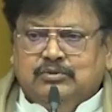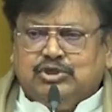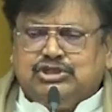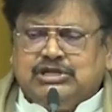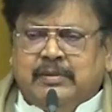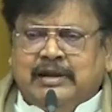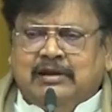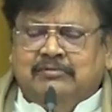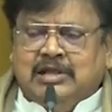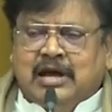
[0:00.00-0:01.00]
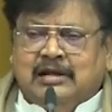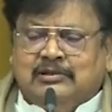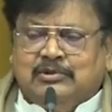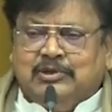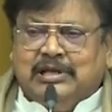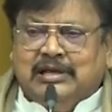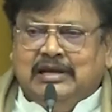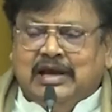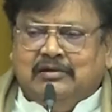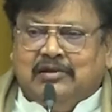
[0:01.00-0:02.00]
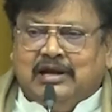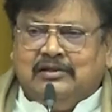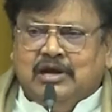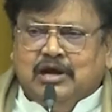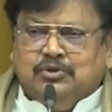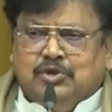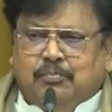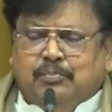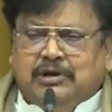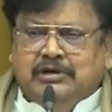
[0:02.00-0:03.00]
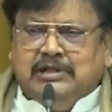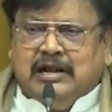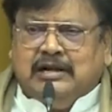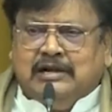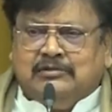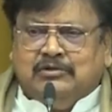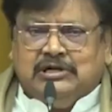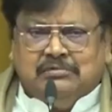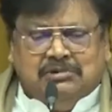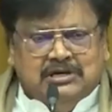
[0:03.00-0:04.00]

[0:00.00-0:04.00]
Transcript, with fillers: దుష్టమైన విధానాలతోటి గెలవాలని తప్పుడు విధానాలతోటి